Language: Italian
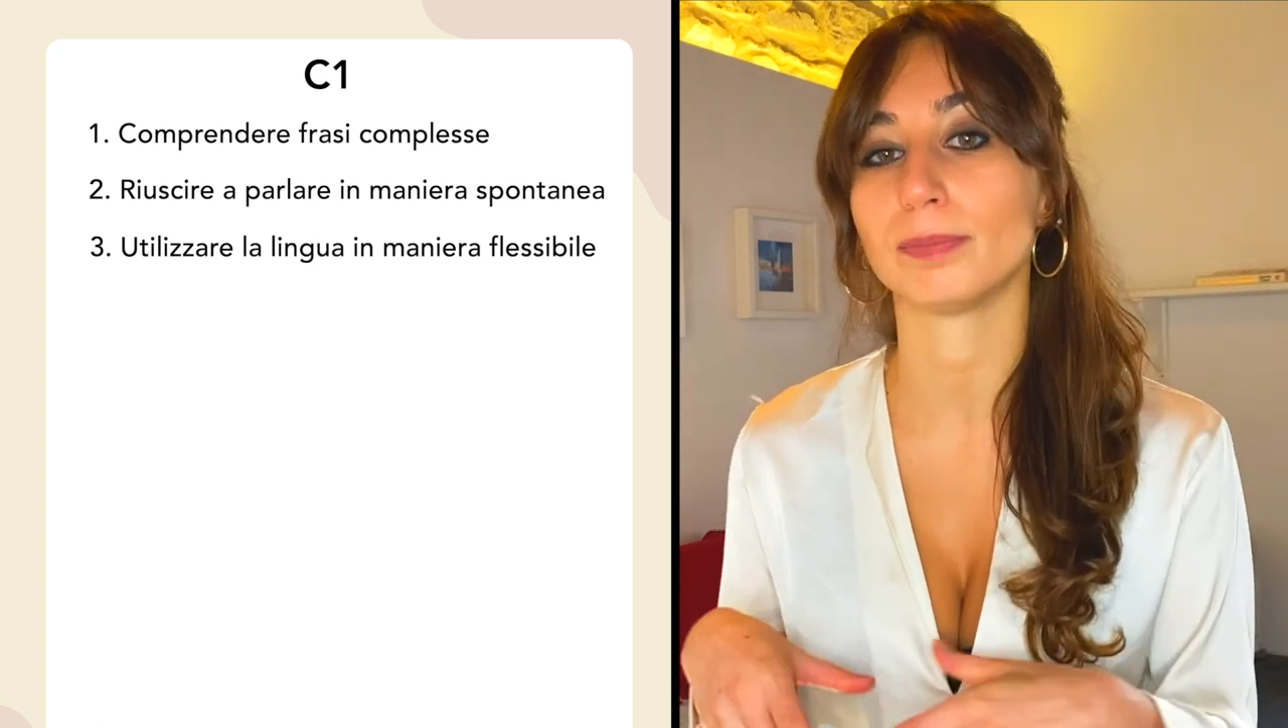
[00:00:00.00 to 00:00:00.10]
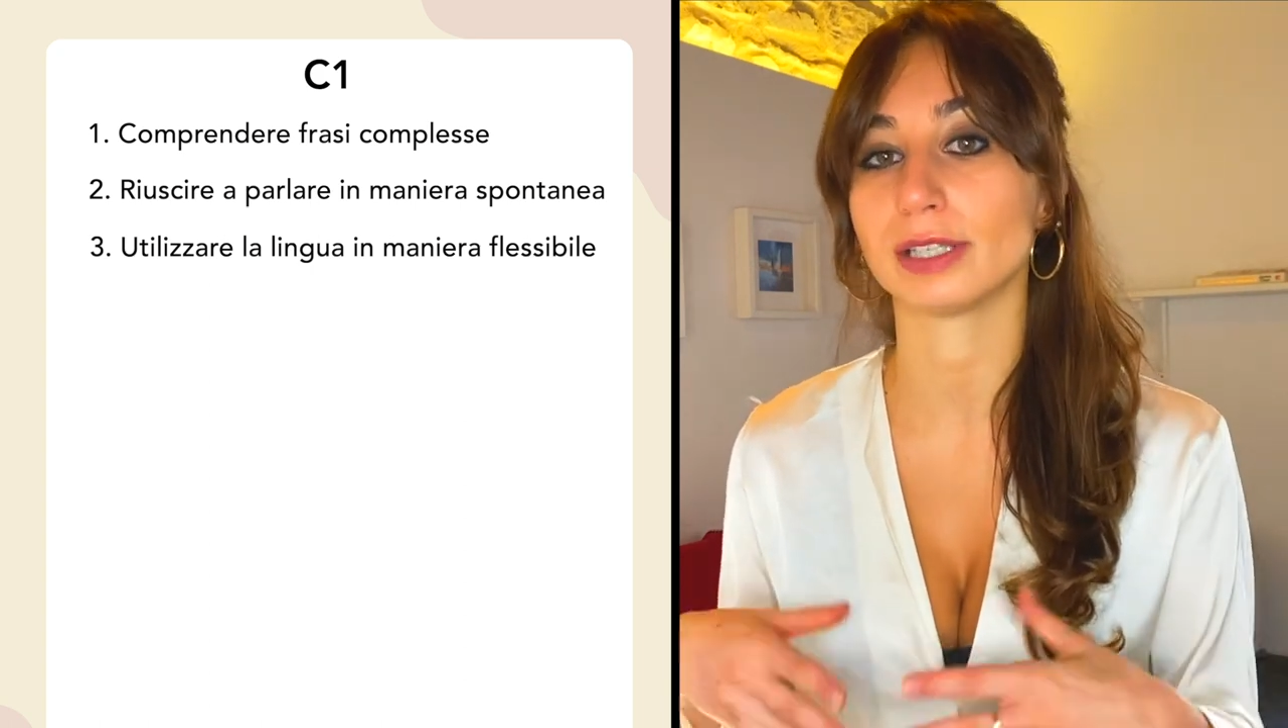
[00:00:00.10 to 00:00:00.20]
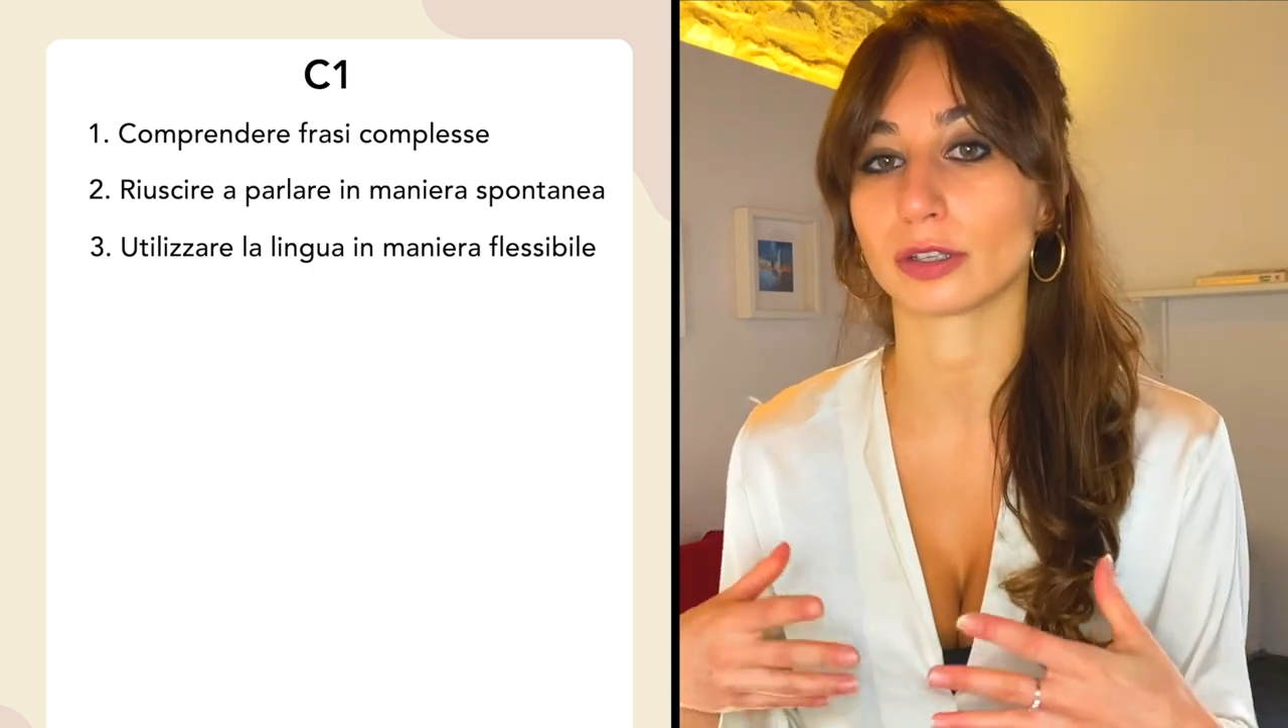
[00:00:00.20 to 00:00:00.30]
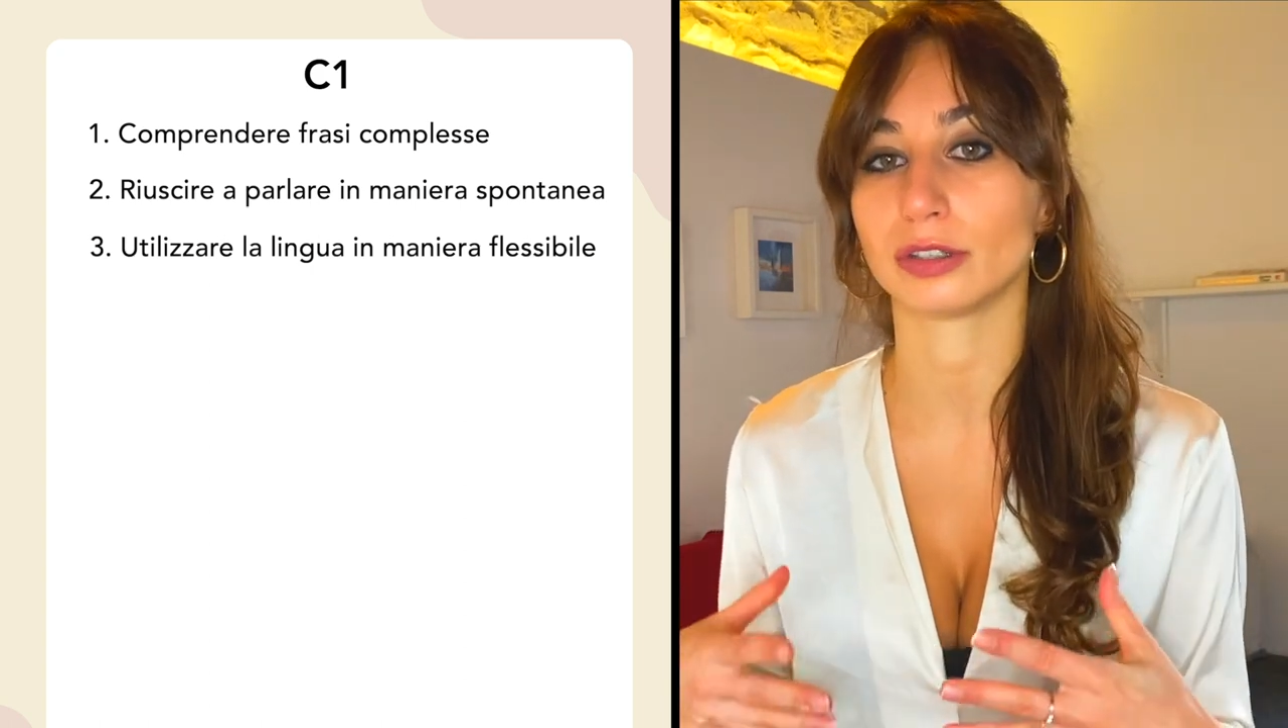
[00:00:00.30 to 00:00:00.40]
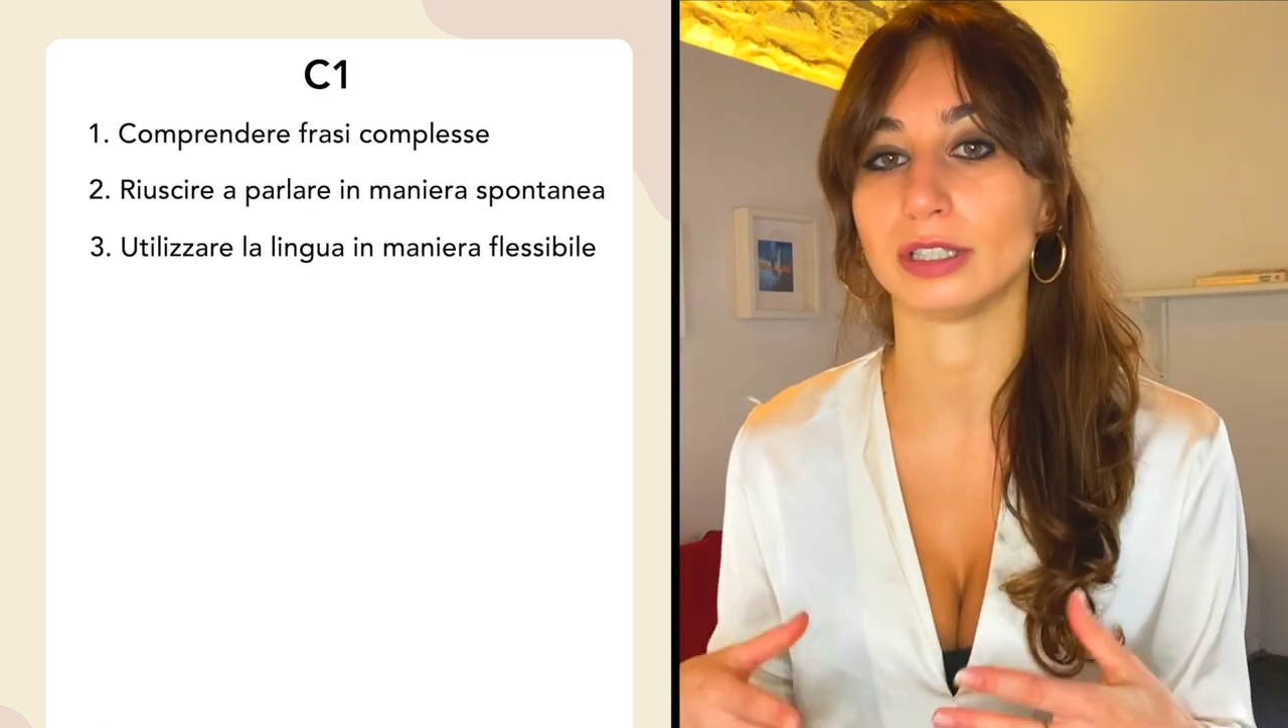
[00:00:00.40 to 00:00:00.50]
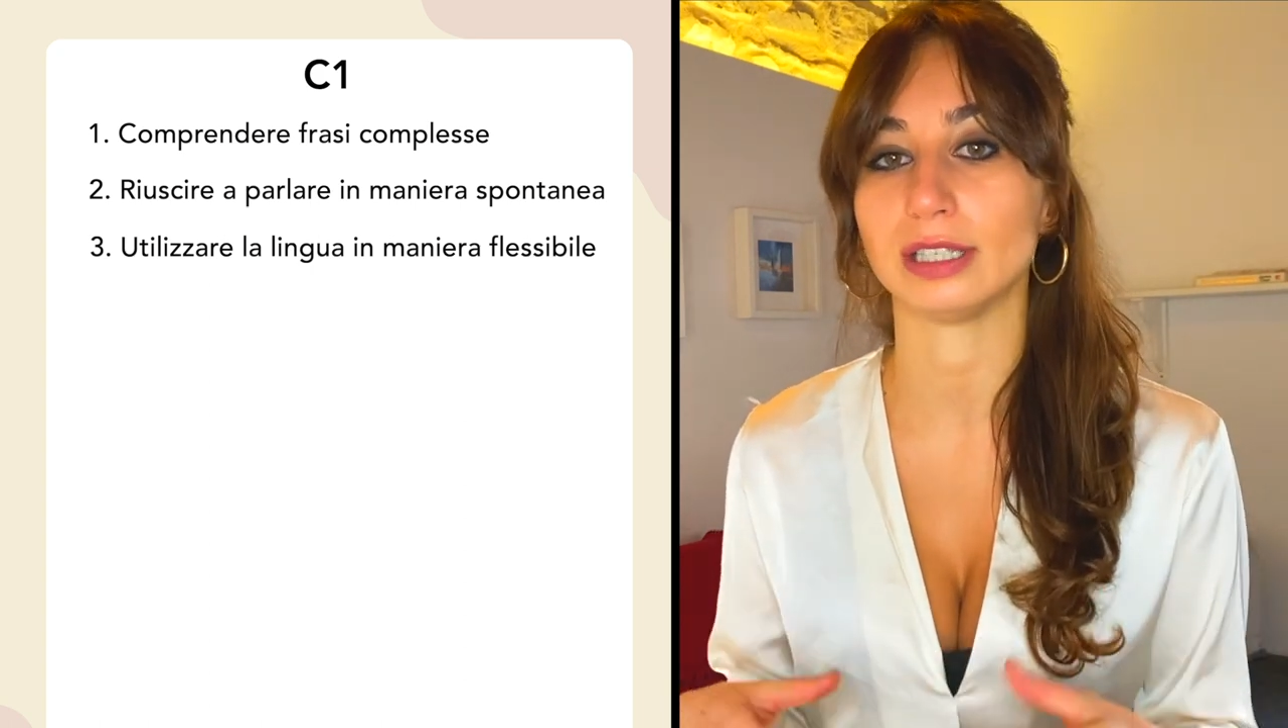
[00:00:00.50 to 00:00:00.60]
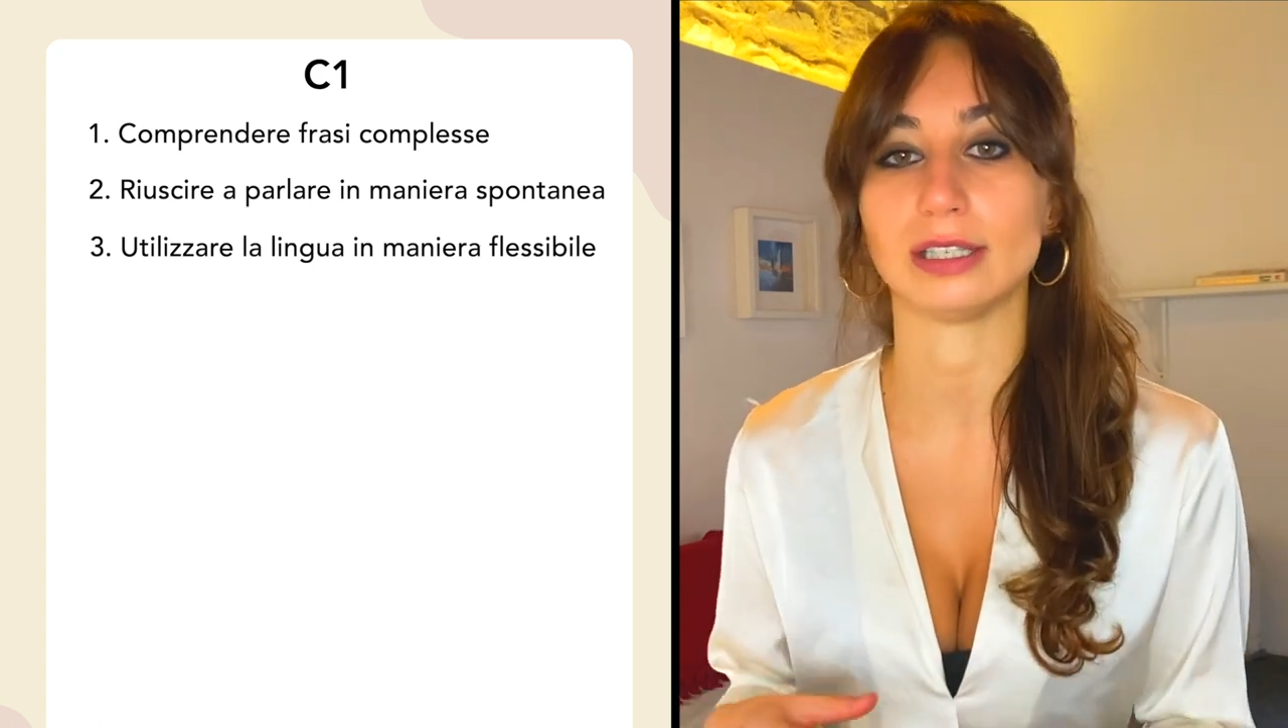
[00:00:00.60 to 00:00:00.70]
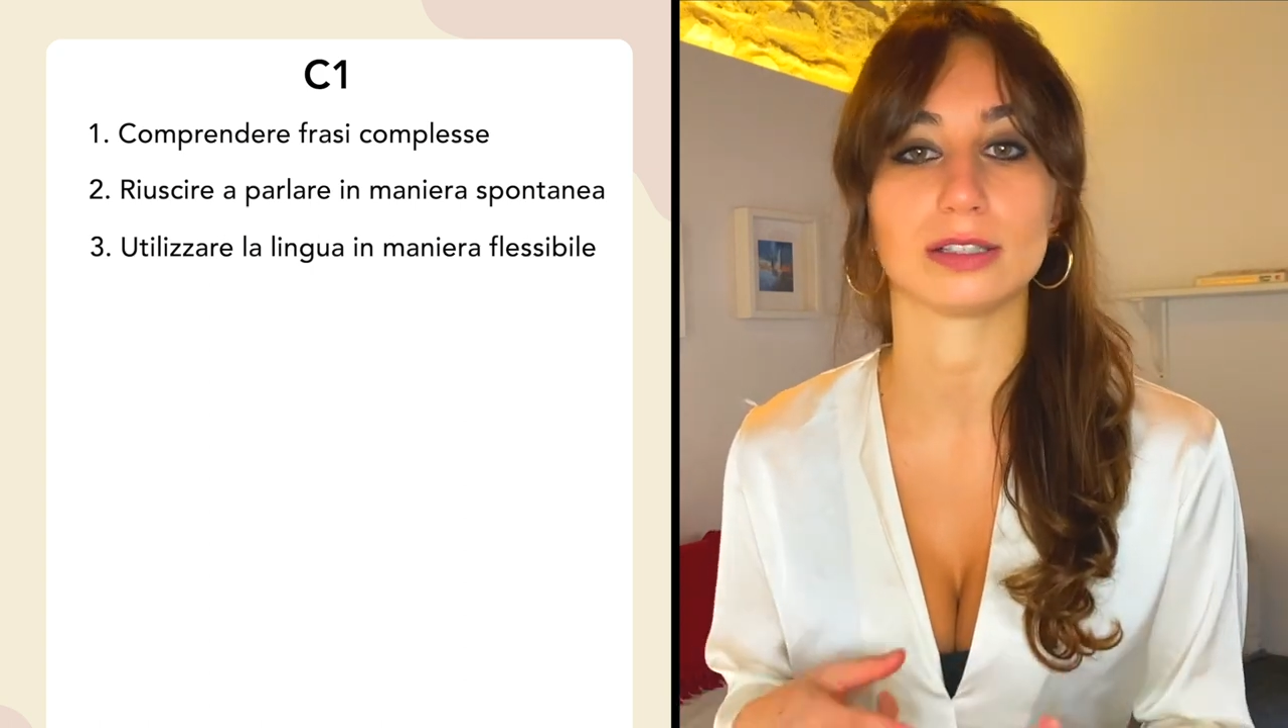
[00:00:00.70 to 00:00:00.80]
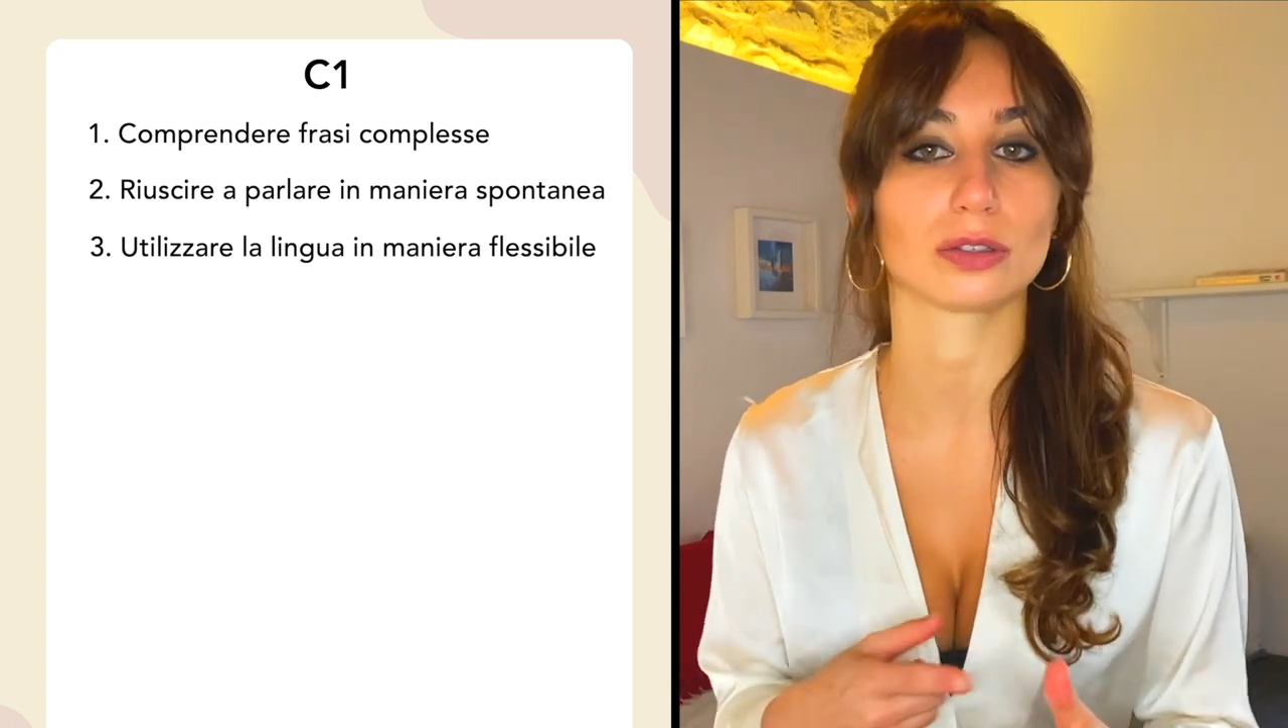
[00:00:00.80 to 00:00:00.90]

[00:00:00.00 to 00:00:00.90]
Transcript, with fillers: bisogni